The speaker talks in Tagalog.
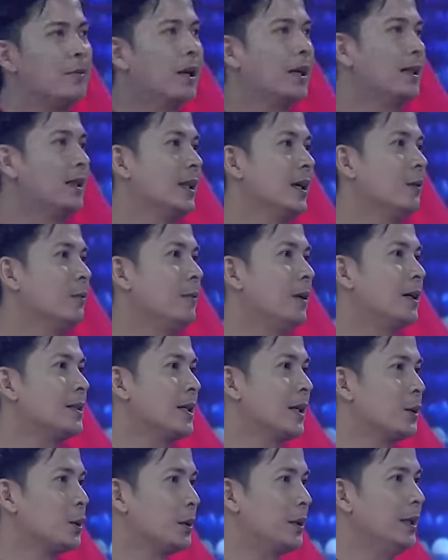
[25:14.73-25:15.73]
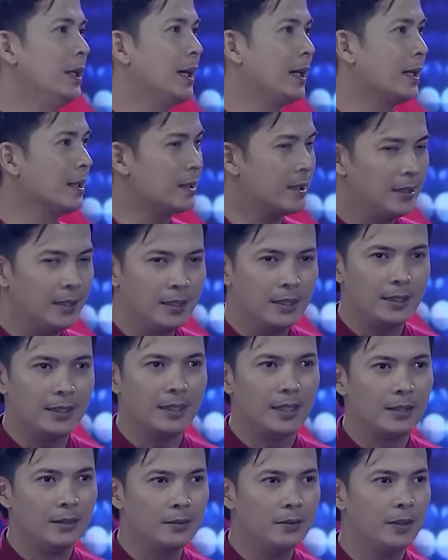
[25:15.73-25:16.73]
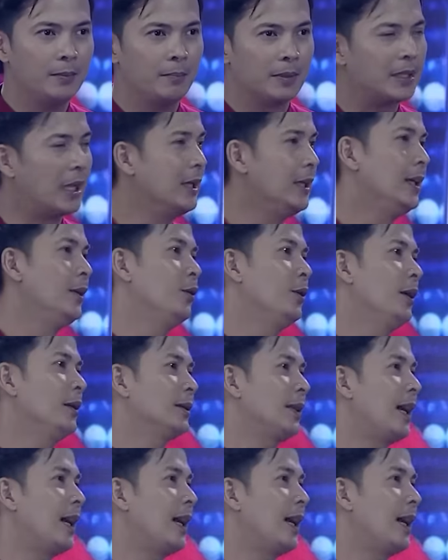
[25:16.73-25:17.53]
maganda yung mga sagot niya kasi ano eh, matalino yung